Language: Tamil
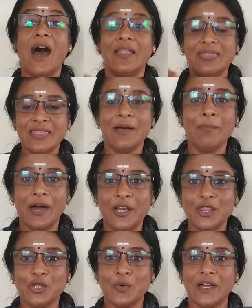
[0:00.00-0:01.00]
அந்த
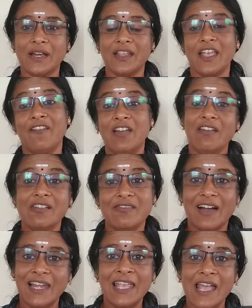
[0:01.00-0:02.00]
மருத்துவர் எவ்வளவு
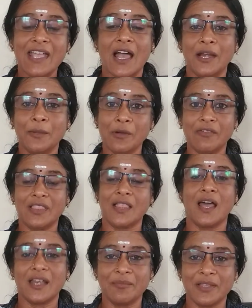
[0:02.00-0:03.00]
வலியை
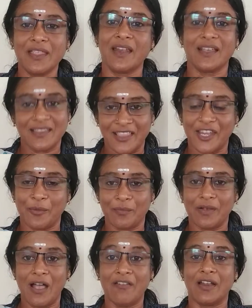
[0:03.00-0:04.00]
அனுபவித்தார் என்பது எனக்கு தெரியும்
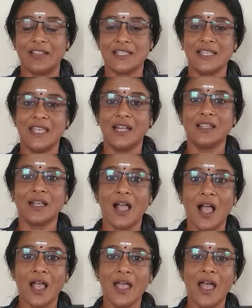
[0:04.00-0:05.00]
அவர் அதை
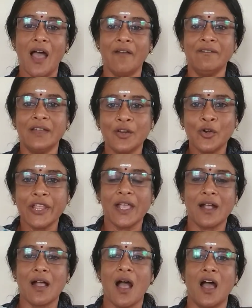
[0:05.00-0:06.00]
செய்யறதுக்காக
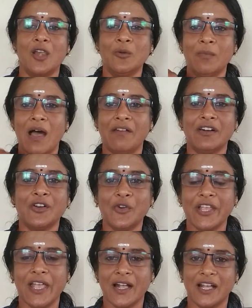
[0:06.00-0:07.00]
அவருடைய காலும்
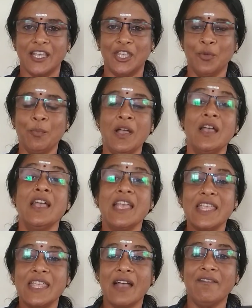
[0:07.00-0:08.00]
அவருடைய கையும்
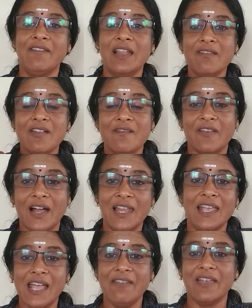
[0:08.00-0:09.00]
எவ்வளவு
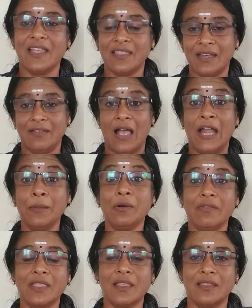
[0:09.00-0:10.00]
வலியை வேதனை
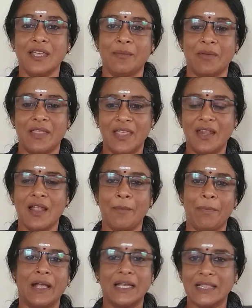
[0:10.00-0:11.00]
அனுபவித்தது என்பதை
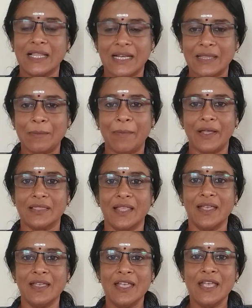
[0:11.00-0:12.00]
நான் பக்கத்தில் இருந்து
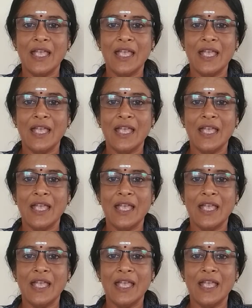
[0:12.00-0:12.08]
பார்த்தேன்